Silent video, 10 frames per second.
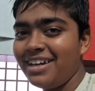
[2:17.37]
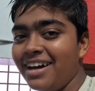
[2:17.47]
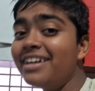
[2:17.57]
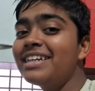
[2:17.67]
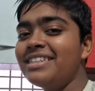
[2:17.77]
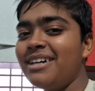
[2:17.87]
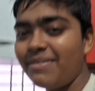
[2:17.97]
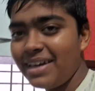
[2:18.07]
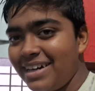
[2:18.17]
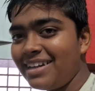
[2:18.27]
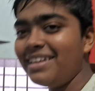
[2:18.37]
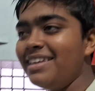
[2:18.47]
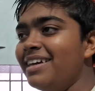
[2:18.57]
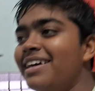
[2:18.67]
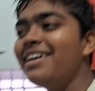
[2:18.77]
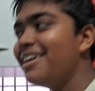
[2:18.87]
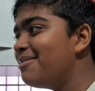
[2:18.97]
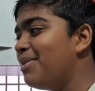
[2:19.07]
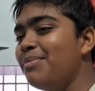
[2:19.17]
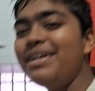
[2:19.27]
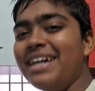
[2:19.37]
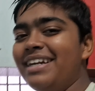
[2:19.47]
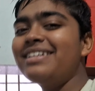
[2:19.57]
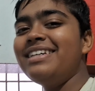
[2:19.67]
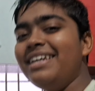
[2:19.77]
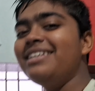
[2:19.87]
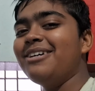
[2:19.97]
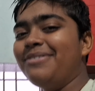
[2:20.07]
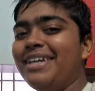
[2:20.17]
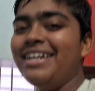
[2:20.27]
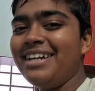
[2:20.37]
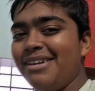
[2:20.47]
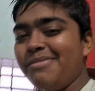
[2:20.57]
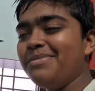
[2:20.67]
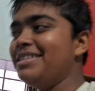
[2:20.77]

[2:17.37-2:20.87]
थी घर की सफाई कर रही थी मम्मी घर की सफाई करने में